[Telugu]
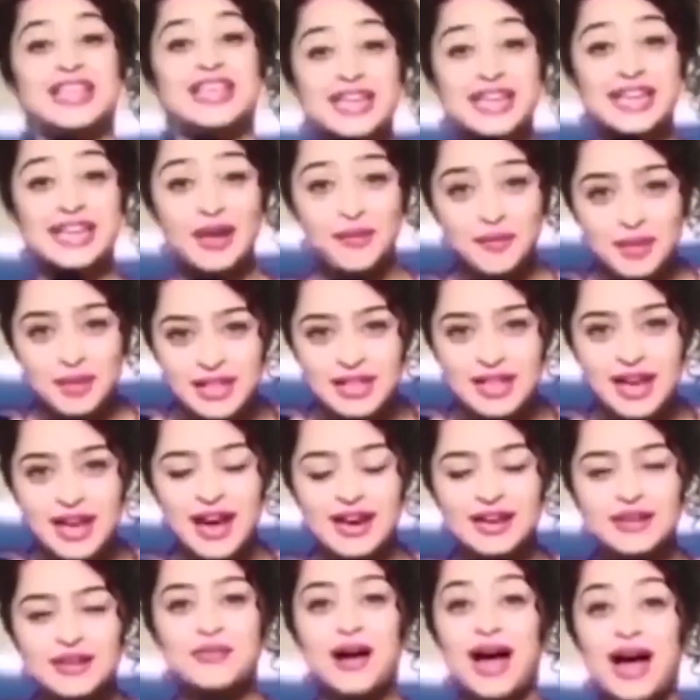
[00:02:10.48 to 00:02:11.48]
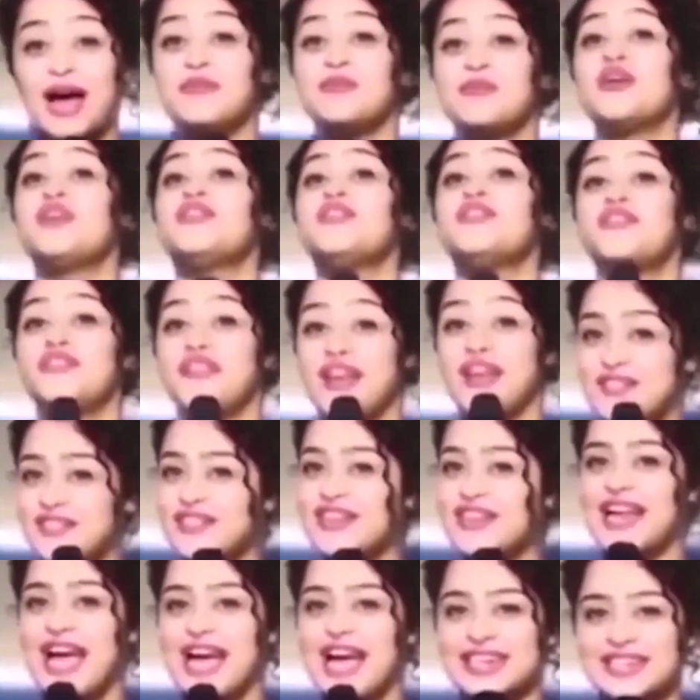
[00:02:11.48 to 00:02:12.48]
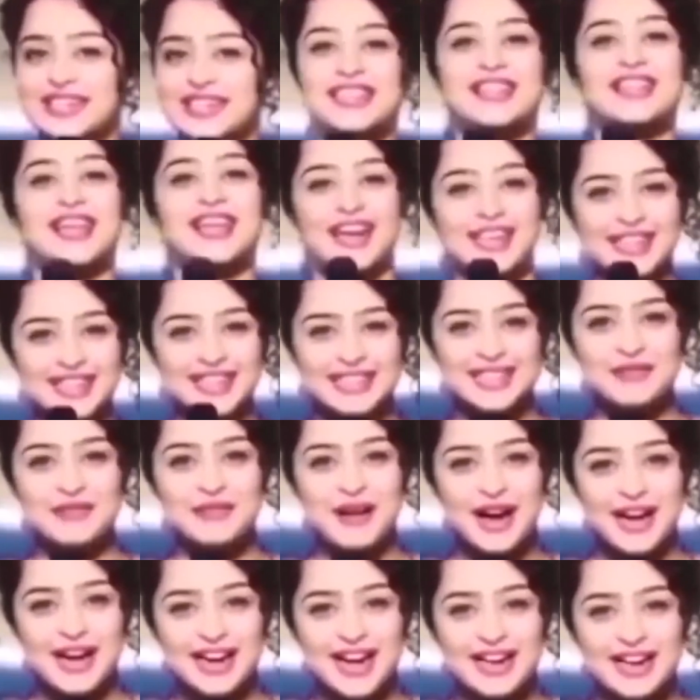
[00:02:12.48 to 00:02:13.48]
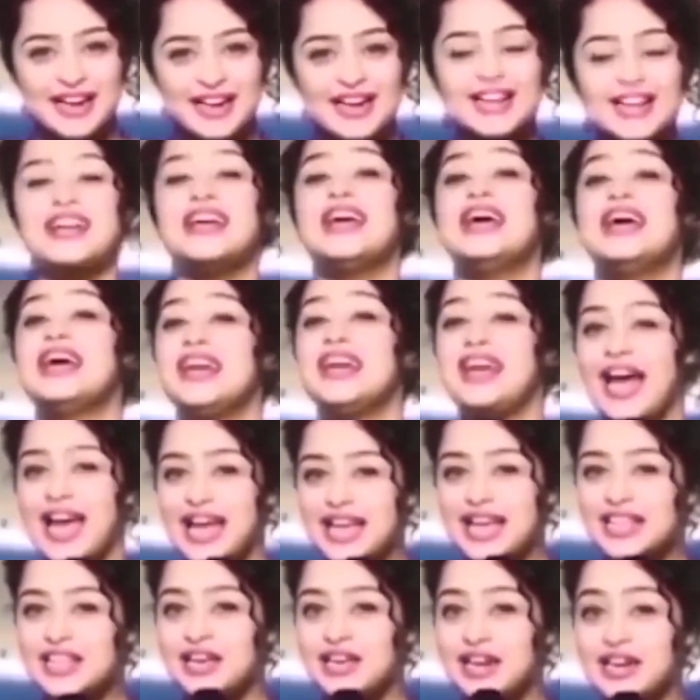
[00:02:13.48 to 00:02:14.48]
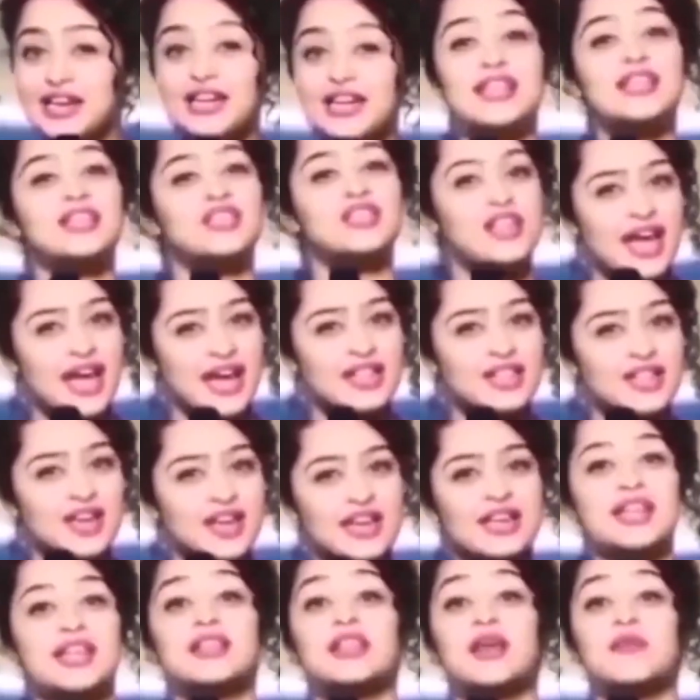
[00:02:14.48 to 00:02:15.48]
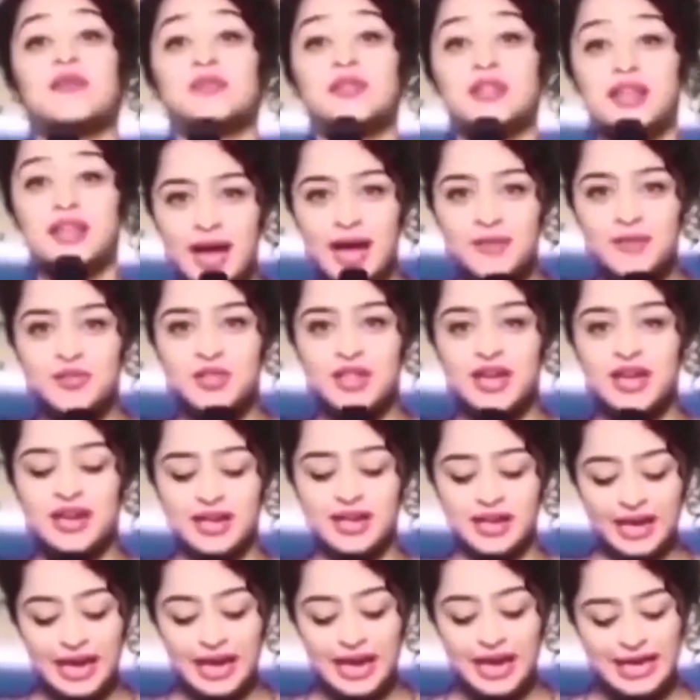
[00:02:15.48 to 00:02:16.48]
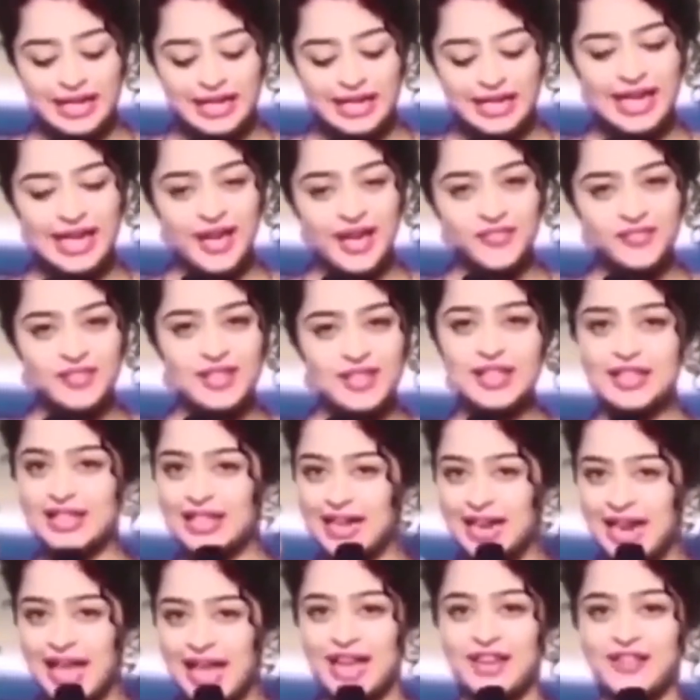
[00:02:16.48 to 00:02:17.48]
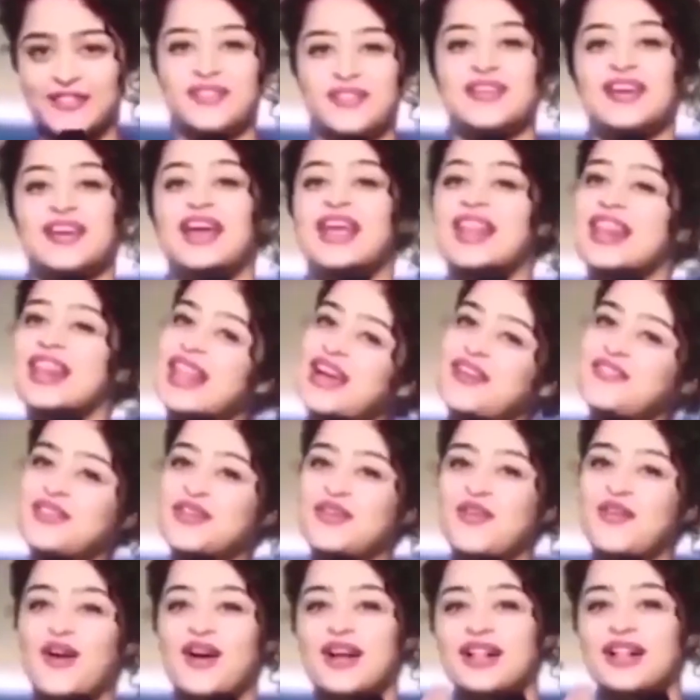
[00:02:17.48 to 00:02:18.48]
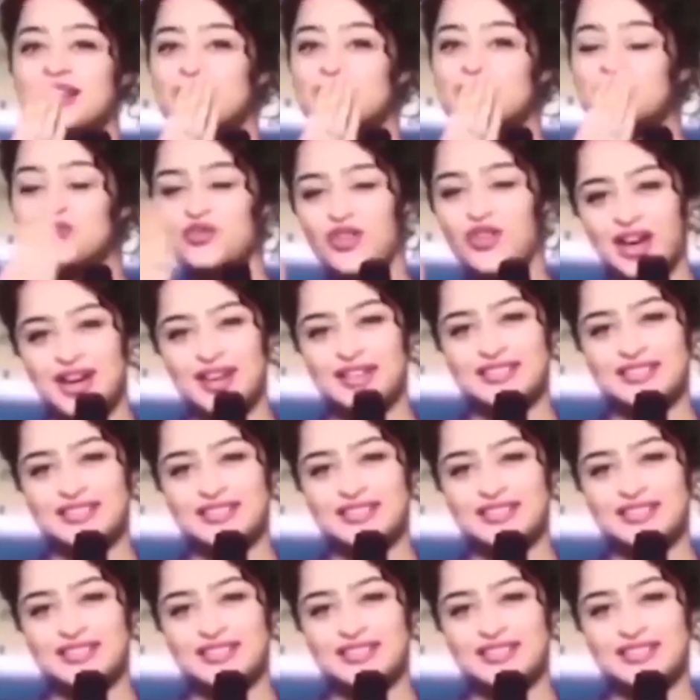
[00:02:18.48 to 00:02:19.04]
అందరికీ నమస్కారం ఐఎమ్ యువర్ ఫేవరెట్ యాక్ట్రెస్ అంకిత మహారాణా లైక్ చేయండి షేర్ చేయండి సబ్స్క్రైబ్ చేయండి టిఎఫ్సిసి లైవ్ లవ్ యూ ఆల్